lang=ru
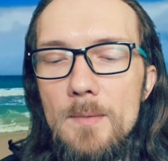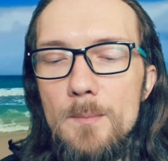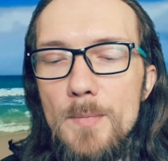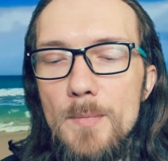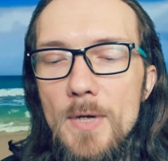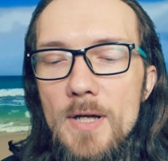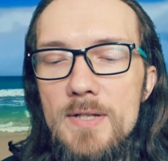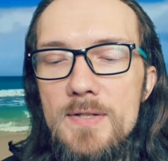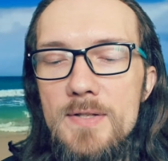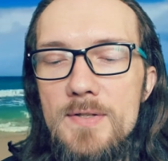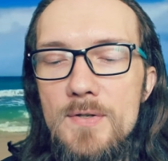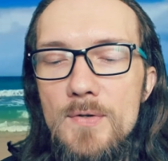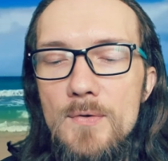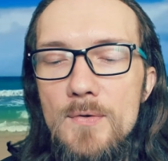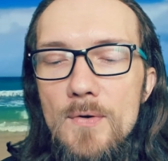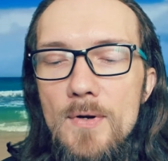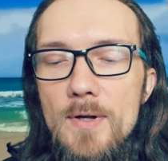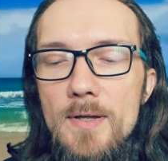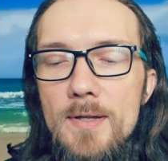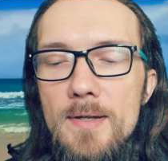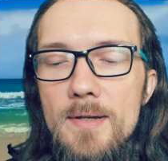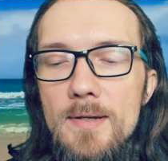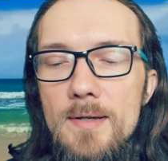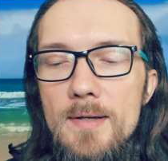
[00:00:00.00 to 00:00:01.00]

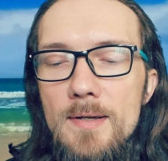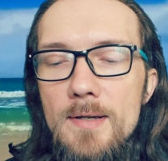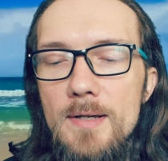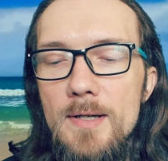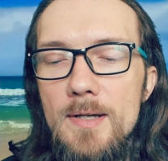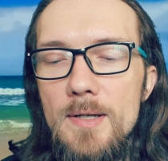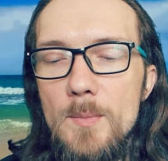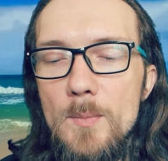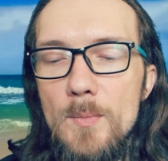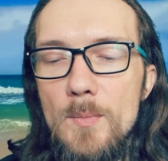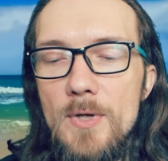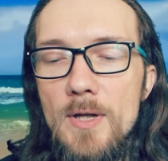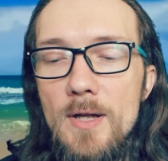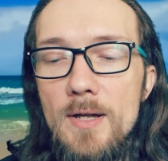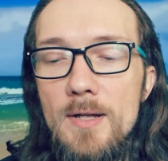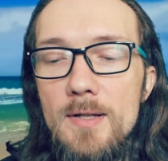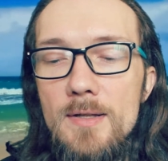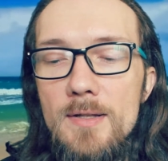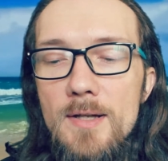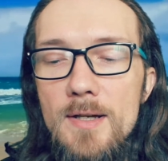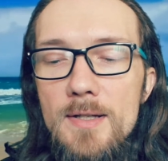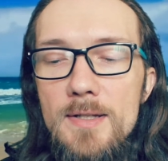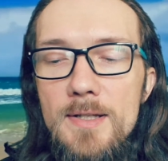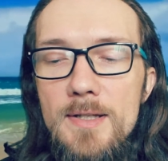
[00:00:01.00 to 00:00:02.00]
Морской
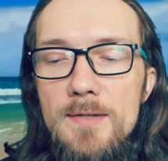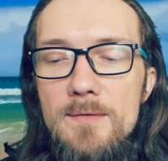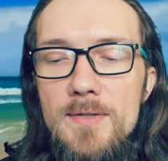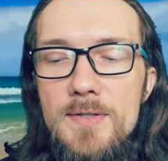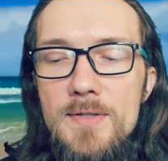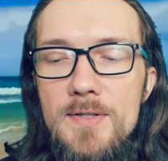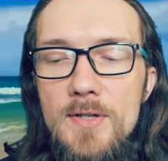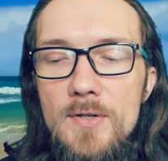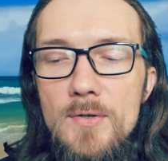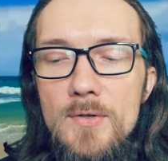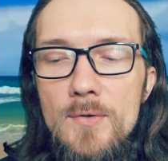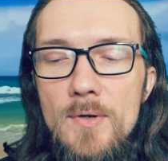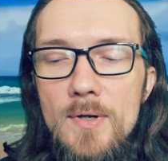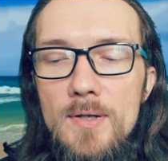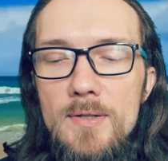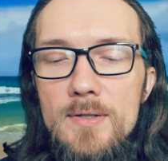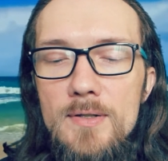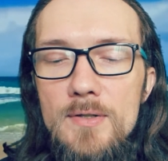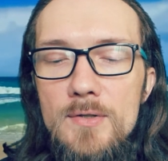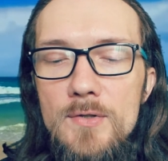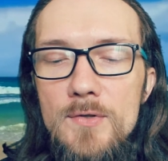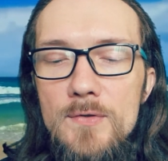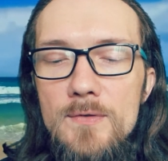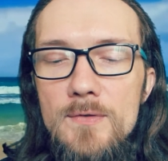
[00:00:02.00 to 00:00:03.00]
прохладный ветерок
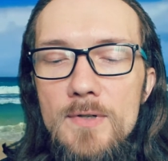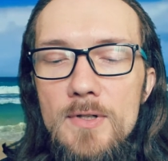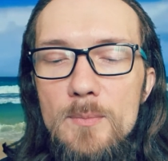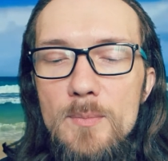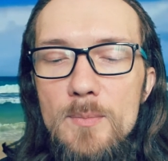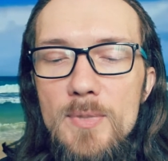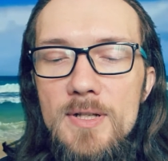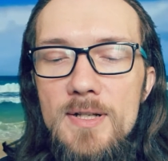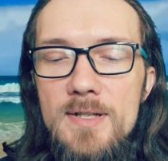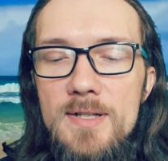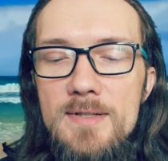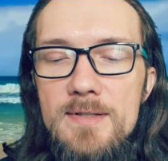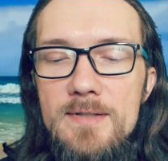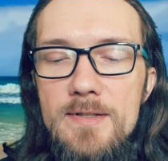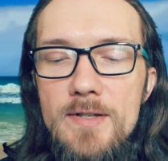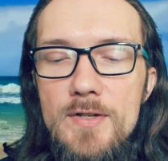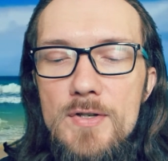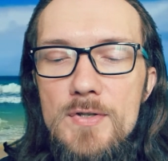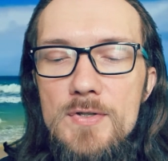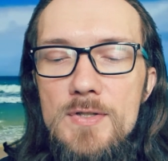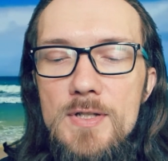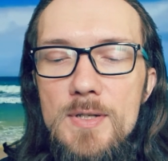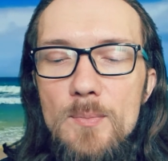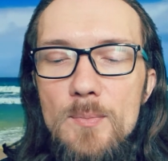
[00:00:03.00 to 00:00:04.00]
надувал
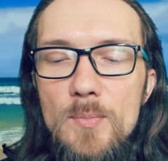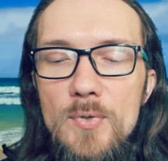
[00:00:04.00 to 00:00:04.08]
белоснежные